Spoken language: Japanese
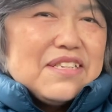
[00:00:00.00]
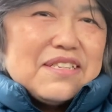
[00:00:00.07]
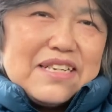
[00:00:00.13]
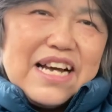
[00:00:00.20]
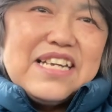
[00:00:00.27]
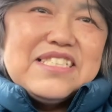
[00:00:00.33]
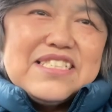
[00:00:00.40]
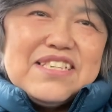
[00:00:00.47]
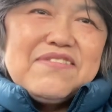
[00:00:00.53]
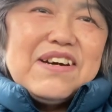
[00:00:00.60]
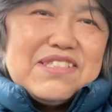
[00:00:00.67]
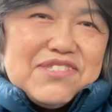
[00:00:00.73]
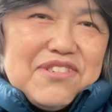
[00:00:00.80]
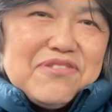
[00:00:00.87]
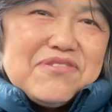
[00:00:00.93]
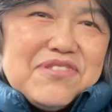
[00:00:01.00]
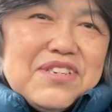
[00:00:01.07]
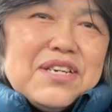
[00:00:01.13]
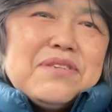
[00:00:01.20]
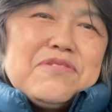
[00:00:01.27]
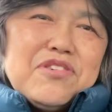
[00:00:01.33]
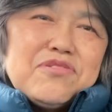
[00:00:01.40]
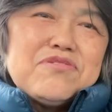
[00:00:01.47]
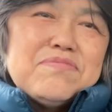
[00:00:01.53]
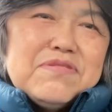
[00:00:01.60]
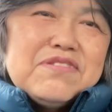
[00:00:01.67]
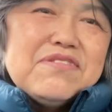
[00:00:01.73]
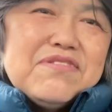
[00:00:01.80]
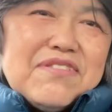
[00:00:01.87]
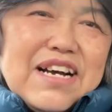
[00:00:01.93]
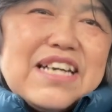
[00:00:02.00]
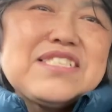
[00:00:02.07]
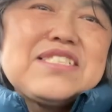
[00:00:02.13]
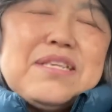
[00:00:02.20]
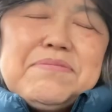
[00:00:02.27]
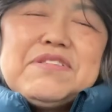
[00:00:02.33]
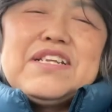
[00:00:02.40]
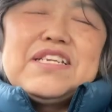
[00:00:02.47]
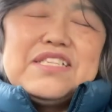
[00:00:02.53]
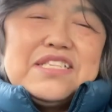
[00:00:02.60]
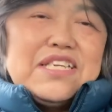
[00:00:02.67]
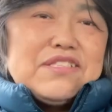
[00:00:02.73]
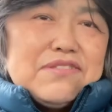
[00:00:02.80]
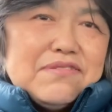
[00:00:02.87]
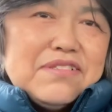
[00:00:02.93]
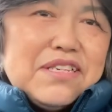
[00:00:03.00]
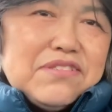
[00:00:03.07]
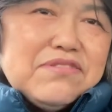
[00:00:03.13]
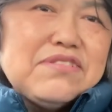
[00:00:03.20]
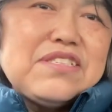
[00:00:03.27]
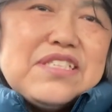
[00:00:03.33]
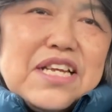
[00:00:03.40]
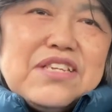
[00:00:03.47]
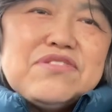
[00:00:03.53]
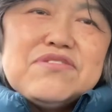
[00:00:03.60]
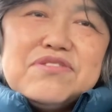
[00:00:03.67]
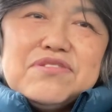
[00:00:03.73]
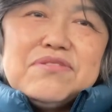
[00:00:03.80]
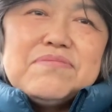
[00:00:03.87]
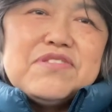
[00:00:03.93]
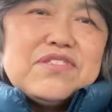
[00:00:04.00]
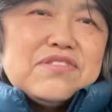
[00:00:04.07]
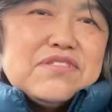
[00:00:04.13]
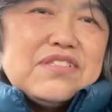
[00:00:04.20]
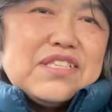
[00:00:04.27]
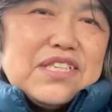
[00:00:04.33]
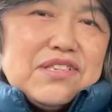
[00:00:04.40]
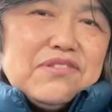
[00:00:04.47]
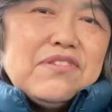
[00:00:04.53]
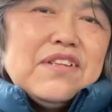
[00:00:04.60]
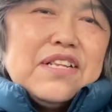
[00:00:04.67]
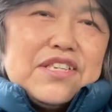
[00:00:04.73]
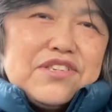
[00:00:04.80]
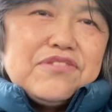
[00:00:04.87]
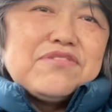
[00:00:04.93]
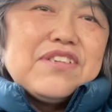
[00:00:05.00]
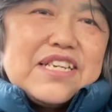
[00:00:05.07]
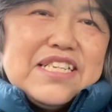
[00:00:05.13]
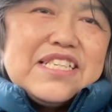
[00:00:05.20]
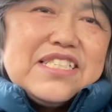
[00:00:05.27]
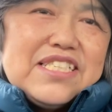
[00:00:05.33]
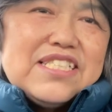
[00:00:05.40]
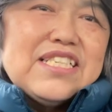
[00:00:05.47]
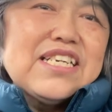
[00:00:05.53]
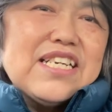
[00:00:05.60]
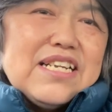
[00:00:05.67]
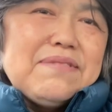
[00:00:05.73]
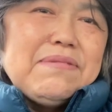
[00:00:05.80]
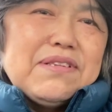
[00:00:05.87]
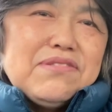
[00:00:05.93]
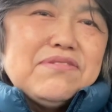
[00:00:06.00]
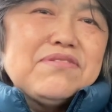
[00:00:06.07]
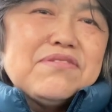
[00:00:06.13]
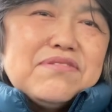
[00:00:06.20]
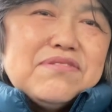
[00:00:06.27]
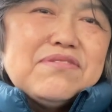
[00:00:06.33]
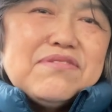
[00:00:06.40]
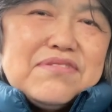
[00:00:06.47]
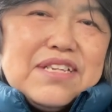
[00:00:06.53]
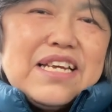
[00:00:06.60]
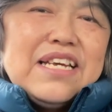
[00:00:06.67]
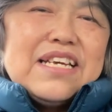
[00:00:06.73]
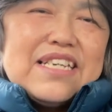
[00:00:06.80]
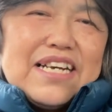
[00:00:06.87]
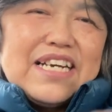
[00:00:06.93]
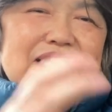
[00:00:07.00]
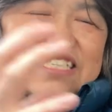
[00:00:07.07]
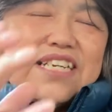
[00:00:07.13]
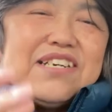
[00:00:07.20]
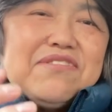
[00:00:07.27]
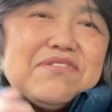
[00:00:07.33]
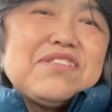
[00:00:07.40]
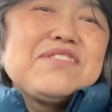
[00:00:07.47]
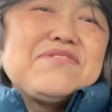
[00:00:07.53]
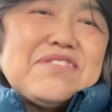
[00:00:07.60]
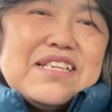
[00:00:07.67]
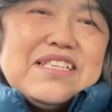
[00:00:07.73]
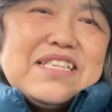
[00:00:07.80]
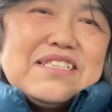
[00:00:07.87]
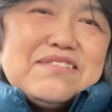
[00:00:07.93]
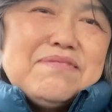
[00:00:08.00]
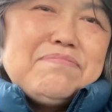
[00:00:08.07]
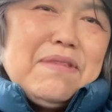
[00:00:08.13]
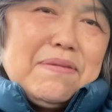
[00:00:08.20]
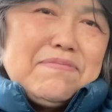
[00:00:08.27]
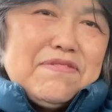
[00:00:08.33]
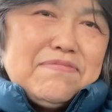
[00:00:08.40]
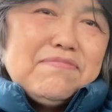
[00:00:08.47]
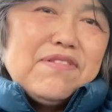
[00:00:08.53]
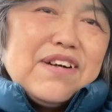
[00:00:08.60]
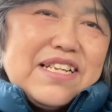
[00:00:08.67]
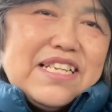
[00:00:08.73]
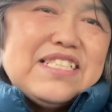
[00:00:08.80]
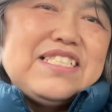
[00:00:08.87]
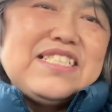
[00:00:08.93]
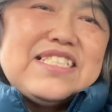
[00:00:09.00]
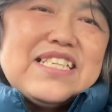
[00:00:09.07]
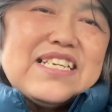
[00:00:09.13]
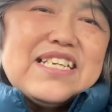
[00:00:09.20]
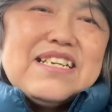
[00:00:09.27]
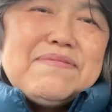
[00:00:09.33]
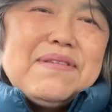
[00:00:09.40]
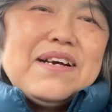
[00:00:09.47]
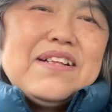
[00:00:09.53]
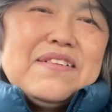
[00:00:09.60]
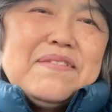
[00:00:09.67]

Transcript: 感謝割る欲分の感謝みたいなね、そんな風にね、言う人もいるんですけど、欲がね、小さければどんどんね、感謝が大きくなっていく。分母がね、小さければ、